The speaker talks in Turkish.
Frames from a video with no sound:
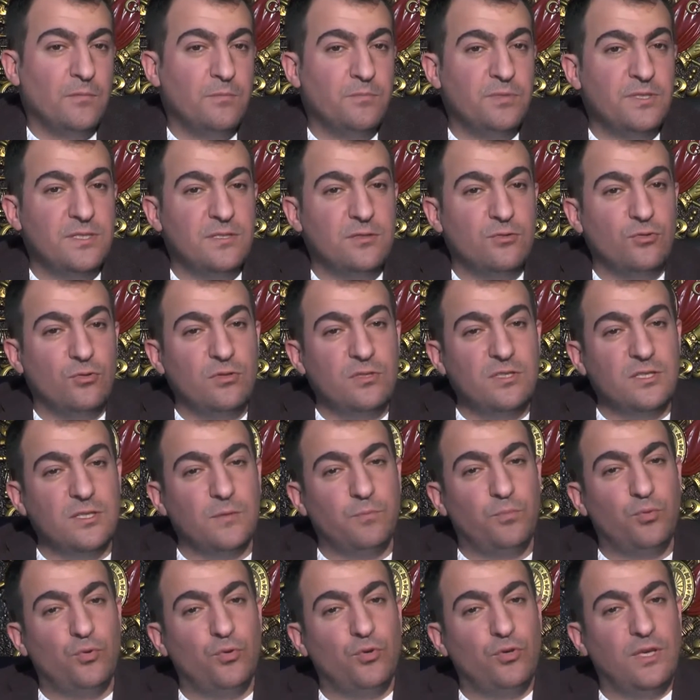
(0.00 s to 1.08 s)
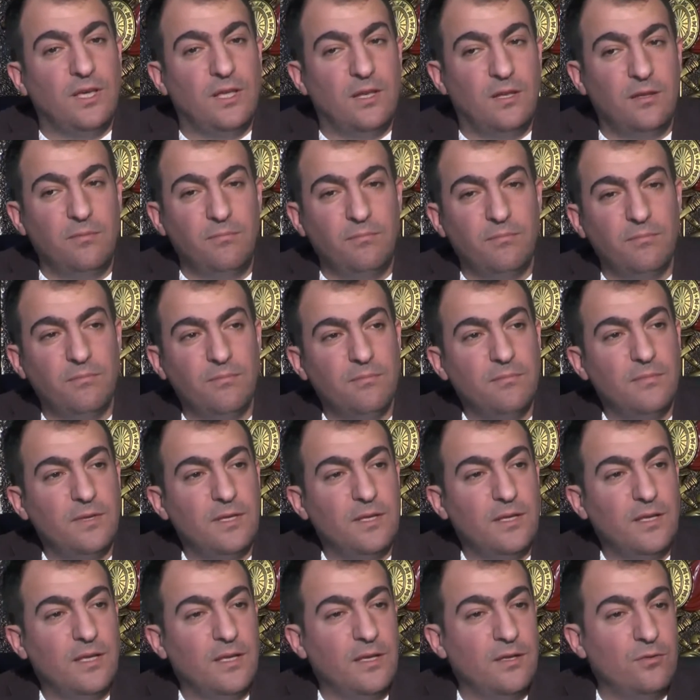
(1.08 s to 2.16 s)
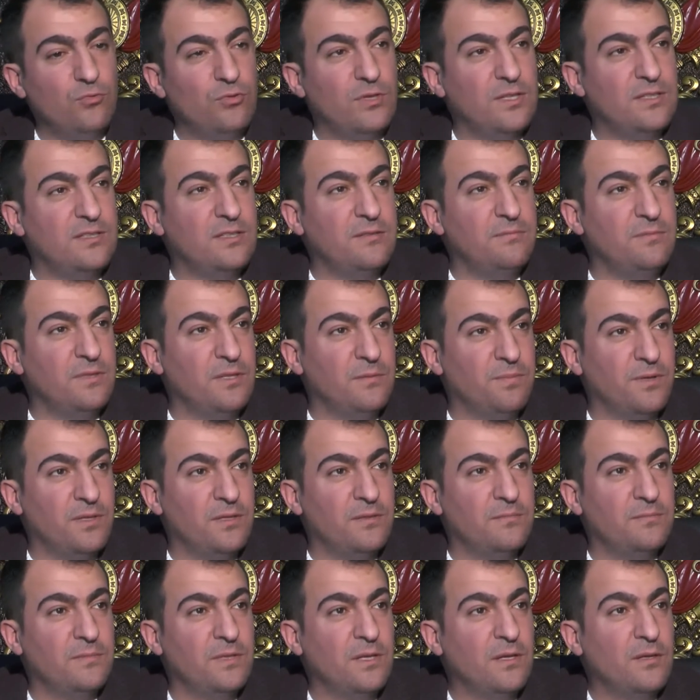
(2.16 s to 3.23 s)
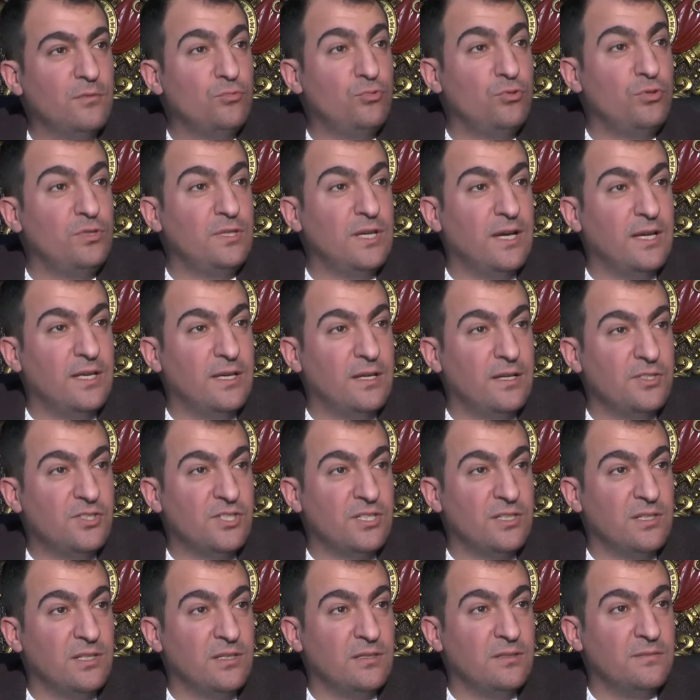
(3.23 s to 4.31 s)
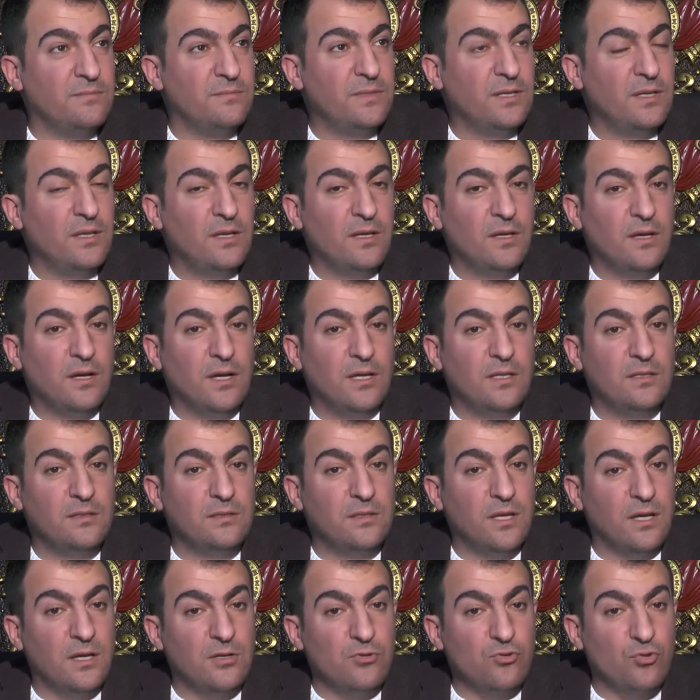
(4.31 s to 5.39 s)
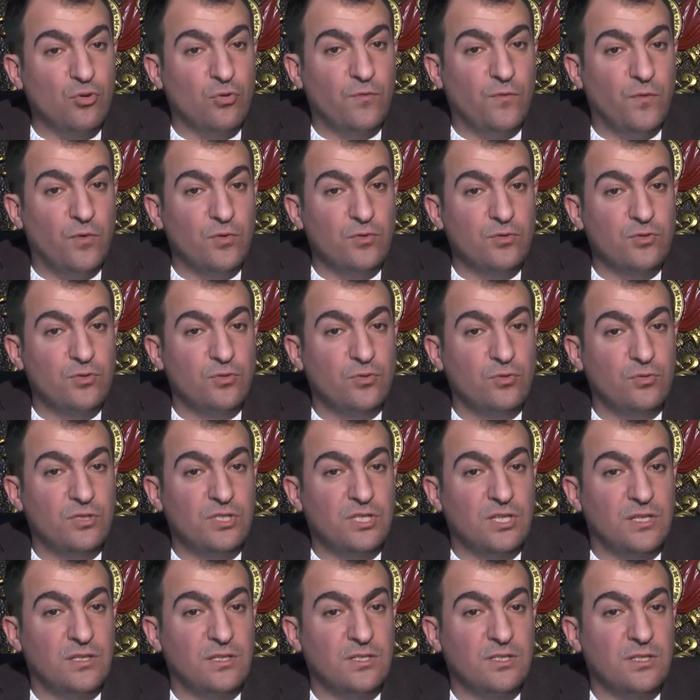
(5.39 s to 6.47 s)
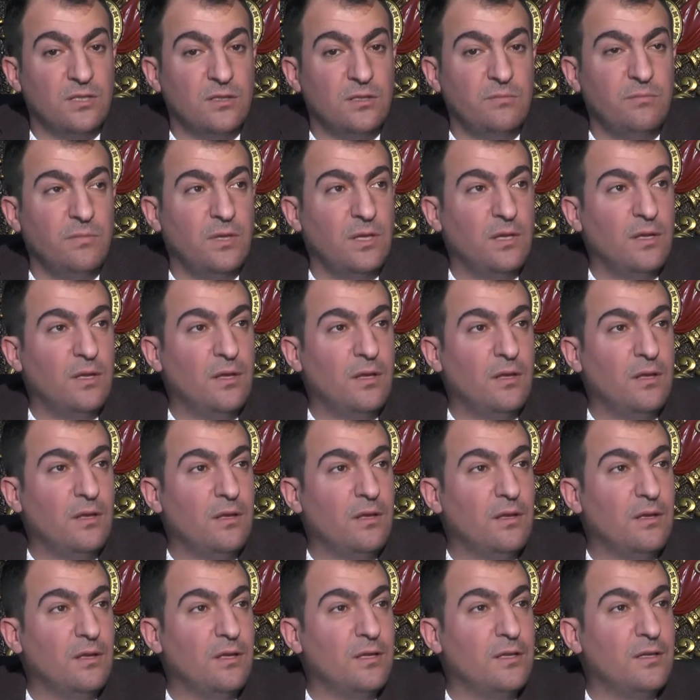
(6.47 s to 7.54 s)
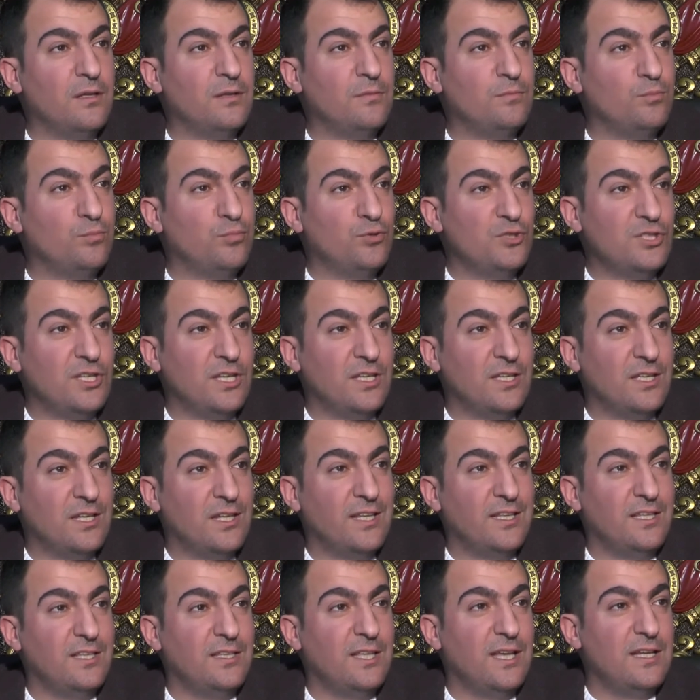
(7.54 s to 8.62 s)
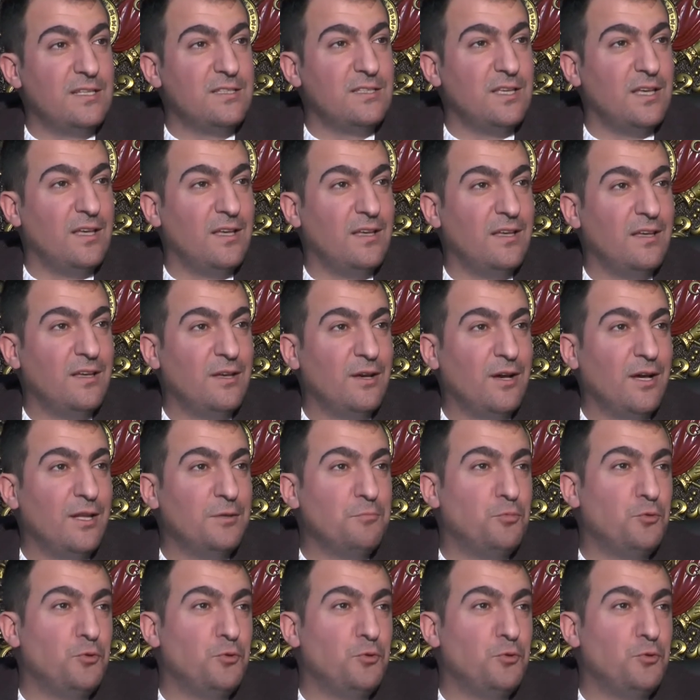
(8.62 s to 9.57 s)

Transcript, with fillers: Biz diyoruz ki büyüyelim, e, üretim yapalım, dünyaya açılalım. Hani daha çok fonksiyonlu çalışalım. E, bu şekilde giderse hani